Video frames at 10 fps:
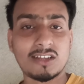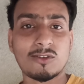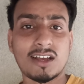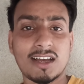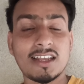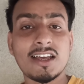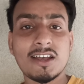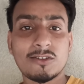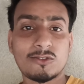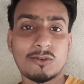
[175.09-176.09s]
কুলাঙ্গার
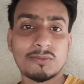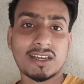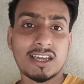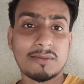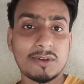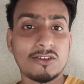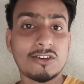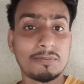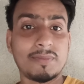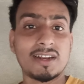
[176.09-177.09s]
দম থাকে এই ভিডিও
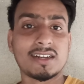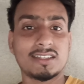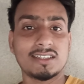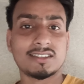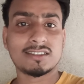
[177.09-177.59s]
রিপ্লেটা দিস